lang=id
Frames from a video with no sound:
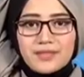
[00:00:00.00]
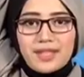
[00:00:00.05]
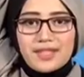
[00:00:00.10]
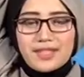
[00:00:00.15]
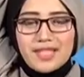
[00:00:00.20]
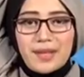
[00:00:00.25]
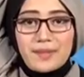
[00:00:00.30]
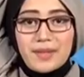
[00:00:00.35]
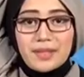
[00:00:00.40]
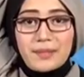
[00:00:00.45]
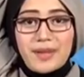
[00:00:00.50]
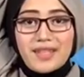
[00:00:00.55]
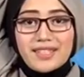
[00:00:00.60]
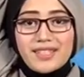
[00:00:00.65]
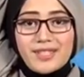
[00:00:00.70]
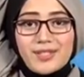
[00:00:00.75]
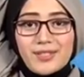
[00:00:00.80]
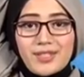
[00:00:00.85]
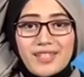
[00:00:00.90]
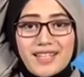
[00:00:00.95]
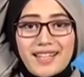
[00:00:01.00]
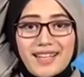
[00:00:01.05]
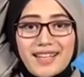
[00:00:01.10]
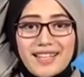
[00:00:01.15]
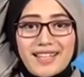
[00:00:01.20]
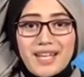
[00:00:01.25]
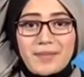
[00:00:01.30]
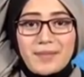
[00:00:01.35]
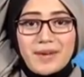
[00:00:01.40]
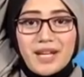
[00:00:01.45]
Selamat pagi
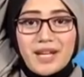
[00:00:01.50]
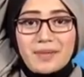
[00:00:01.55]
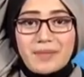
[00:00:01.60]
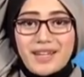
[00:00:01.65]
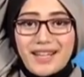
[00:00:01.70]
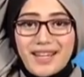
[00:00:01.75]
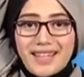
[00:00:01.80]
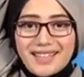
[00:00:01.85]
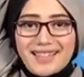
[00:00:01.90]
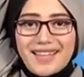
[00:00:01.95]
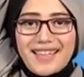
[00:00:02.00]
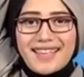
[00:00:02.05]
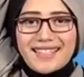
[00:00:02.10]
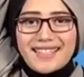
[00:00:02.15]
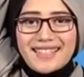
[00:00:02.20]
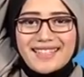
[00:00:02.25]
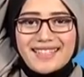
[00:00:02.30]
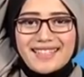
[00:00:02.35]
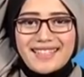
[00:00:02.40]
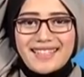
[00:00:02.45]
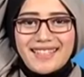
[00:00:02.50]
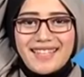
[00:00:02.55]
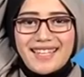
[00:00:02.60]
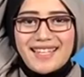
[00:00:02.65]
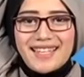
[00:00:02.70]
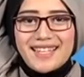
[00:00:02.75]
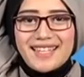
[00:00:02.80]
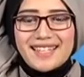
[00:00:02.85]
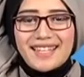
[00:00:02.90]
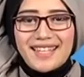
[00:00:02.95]
saudara, apa kabar Anda hari ini?
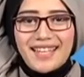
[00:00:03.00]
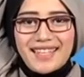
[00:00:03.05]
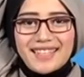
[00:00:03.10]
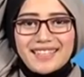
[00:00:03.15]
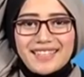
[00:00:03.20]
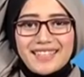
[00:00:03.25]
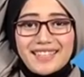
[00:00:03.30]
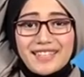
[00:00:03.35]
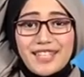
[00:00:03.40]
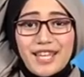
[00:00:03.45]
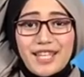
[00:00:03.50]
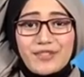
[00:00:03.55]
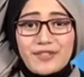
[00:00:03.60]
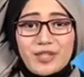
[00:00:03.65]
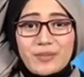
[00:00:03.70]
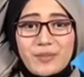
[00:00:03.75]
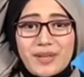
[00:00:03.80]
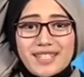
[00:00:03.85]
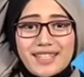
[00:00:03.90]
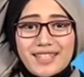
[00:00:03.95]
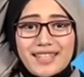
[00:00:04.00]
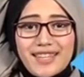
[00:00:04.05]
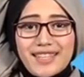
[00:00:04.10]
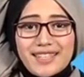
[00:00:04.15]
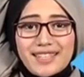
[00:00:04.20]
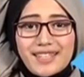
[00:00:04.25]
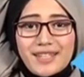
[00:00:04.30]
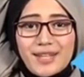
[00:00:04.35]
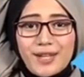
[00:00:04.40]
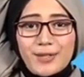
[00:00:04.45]
Selain ketiga informasi
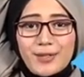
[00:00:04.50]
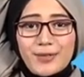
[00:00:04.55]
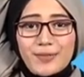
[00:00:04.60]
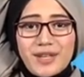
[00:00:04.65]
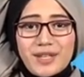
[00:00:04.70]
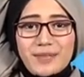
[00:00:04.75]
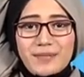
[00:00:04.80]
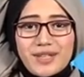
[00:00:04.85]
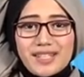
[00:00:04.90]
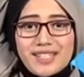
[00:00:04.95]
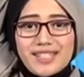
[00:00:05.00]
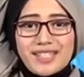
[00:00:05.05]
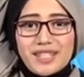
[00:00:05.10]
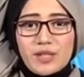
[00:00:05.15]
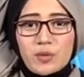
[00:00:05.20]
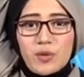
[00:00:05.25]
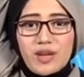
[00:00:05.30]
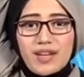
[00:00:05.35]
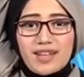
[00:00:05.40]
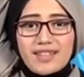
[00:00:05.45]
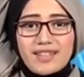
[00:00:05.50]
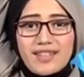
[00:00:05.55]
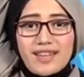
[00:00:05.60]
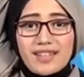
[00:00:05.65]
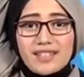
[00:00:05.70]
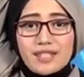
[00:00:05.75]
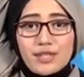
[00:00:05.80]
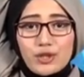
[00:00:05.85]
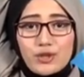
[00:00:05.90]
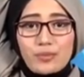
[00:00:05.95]
tadi, rangkuman peristiwa
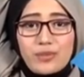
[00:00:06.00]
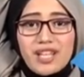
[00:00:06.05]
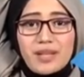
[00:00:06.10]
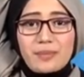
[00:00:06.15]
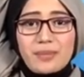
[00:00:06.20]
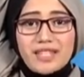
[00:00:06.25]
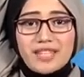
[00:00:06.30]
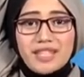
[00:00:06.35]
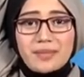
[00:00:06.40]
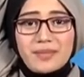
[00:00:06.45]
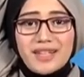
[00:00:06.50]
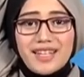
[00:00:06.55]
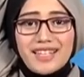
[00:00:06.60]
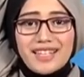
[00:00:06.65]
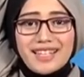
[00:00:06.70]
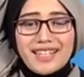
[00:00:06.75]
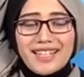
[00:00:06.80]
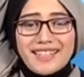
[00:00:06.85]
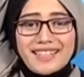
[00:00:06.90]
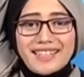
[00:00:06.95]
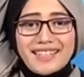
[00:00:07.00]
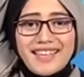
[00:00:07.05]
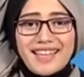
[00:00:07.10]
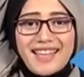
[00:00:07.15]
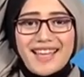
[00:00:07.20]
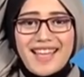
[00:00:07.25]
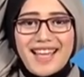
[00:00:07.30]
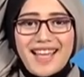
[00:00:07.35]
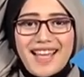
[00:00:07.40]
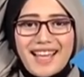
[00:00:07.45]
dan sejumlah berita menarik lainnya
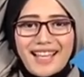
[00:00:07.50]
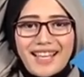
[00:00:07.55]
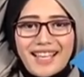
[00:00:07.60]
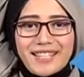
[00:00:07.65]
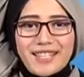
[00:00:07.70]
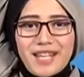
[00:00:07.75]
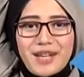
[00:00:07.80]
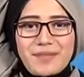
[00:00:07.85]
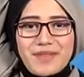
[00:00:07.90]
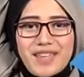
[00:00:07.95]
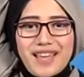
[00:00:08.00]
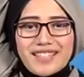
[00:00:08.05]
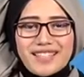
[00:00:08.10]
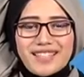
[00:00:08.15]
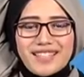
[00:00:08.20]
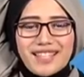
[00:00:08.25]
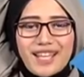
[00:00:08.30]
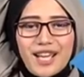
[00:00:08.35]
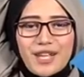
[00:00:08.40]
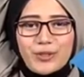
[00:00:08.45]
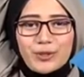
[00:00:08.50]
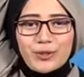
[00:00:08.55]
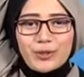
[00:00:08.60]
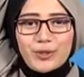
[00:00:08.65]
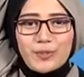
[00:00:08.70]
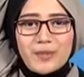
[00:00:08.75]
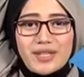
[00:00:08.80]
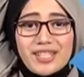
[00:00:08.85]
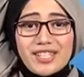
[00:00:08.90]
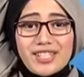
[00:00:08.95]
akan kami hadirkan
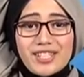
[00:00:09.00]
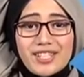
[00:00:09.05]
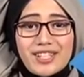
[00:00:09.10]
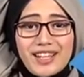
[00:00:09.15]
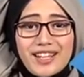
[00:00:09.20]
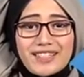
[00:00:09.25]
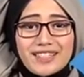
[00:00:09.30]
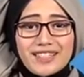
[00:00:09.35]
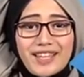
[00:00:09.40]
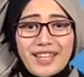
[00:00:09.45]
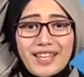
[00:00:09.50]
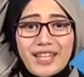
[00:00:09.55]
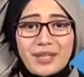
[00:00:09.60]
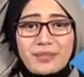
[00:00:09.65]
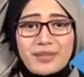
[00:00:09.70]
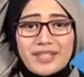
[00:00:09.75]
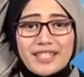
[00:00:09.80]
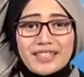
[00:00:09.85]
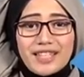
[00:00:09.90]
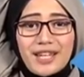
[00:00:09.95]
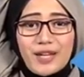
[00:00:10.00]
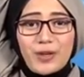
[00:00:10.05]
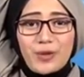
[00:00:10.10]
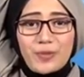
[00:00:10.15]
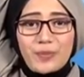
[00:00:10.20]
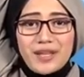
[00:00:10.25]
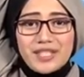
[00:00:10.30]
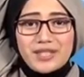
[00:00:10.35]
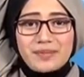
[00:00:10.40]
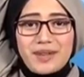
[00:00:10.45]
untuk mengisi rangkaian berita
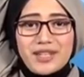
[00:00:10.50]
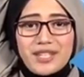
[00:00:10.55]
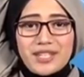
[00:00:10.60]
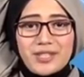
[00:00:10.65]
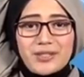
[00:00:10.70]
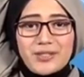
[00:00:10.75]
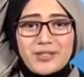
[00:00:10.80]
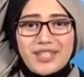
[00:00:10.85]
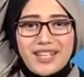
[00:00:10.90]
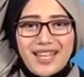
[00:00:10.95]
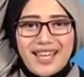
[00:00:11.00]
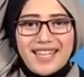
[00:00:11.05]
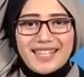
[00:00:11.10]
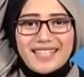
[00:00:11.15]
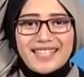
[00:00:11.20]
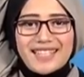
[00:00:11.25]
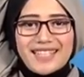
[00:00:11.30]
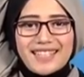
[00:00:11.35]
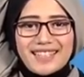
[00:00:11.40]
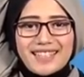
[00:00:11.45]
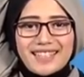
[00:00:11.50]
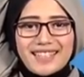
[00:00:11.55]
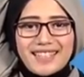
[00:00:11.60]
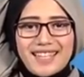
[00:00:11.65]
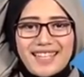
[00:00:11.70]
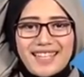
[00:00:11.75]
Kompas Madiun hari ini.